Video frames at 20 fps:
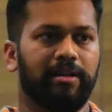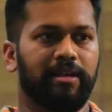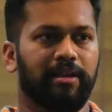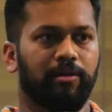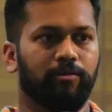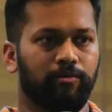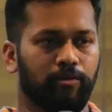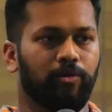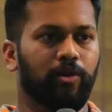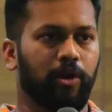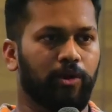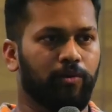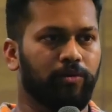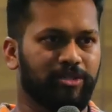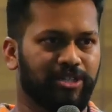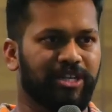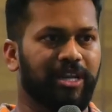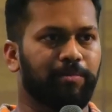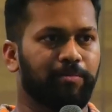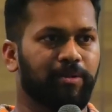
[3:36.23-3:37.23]
நீங்கள் உங்களுடைய
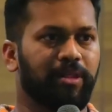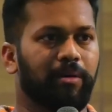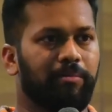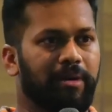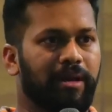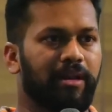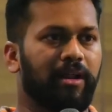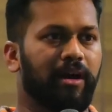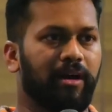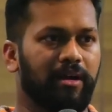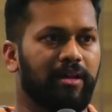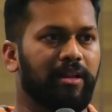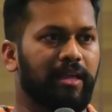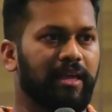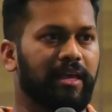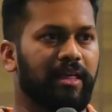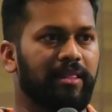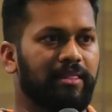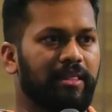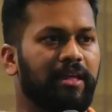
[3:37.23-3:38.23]
உச்சரிப்பு தான் மெயினாக
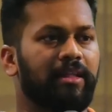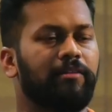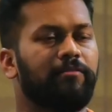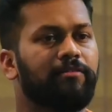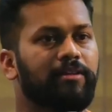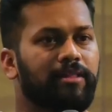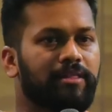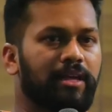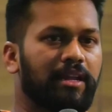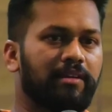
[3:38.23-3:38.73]
நீங்கள் எந்த அளவுக்கு